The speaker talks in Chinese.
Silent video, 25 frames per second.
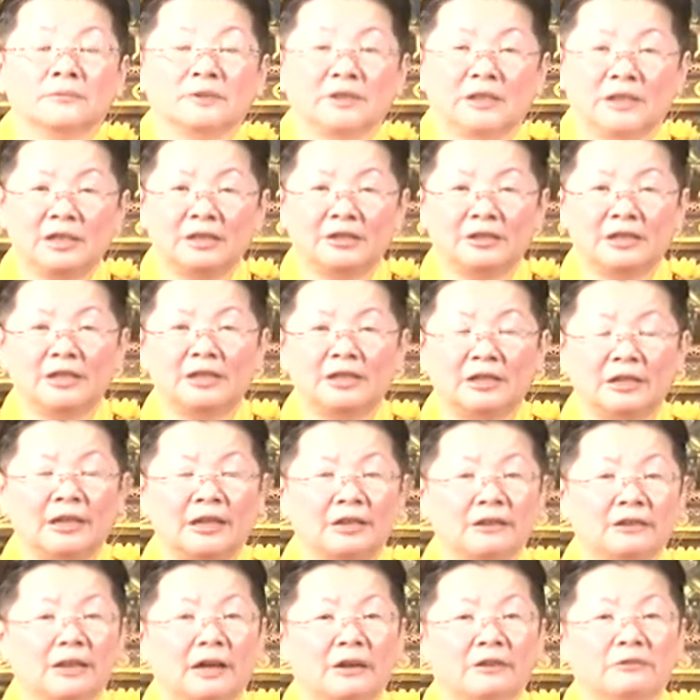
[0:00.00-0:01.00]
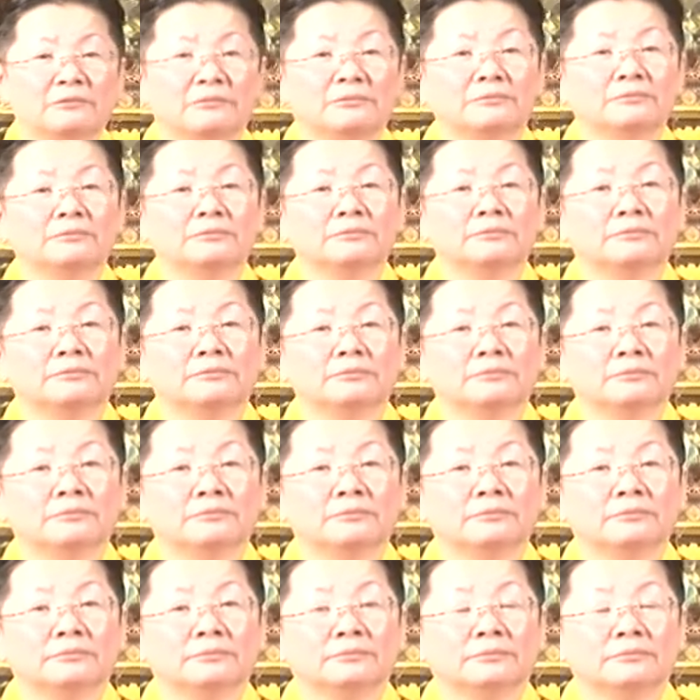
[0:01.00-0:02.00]
各地的领导
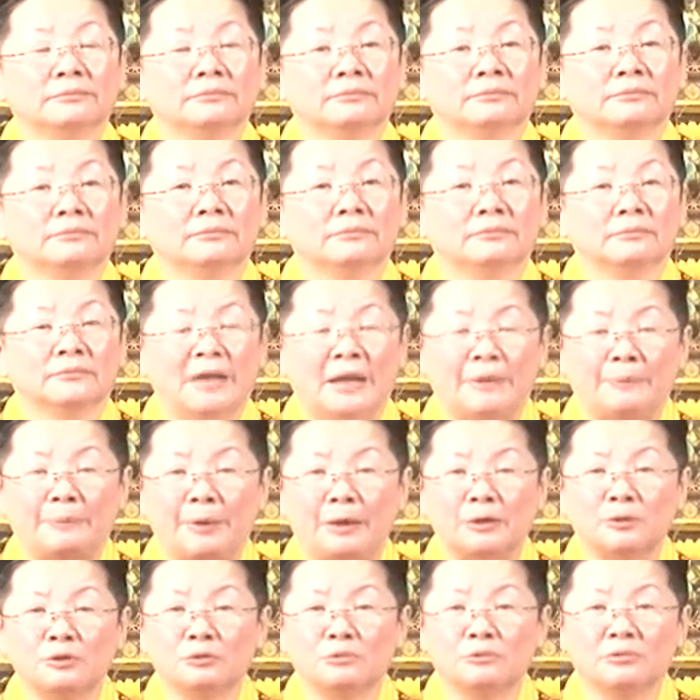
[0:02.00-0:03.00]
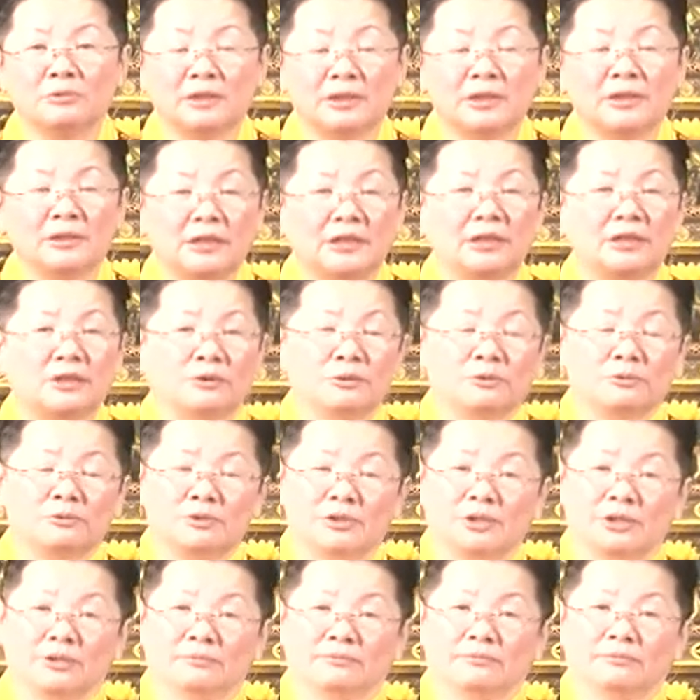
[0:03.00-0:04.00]
来帮助各地的众
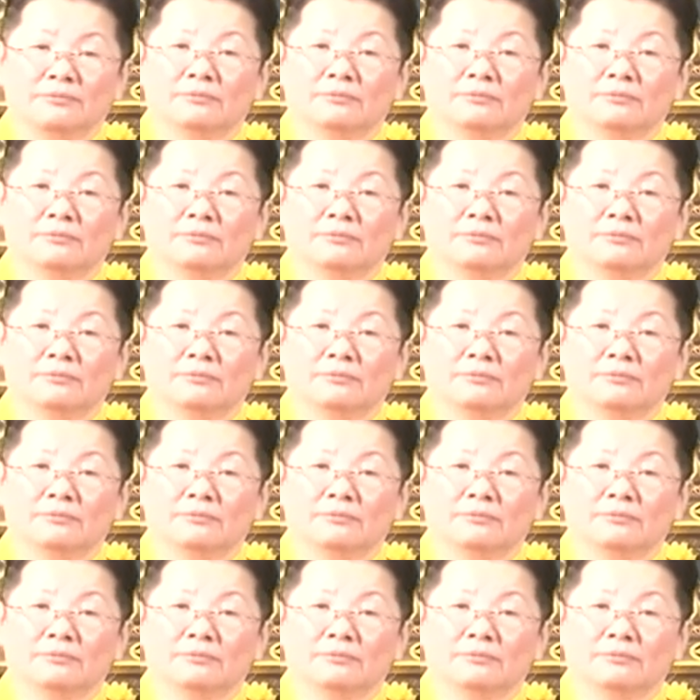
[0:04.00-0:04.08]
生，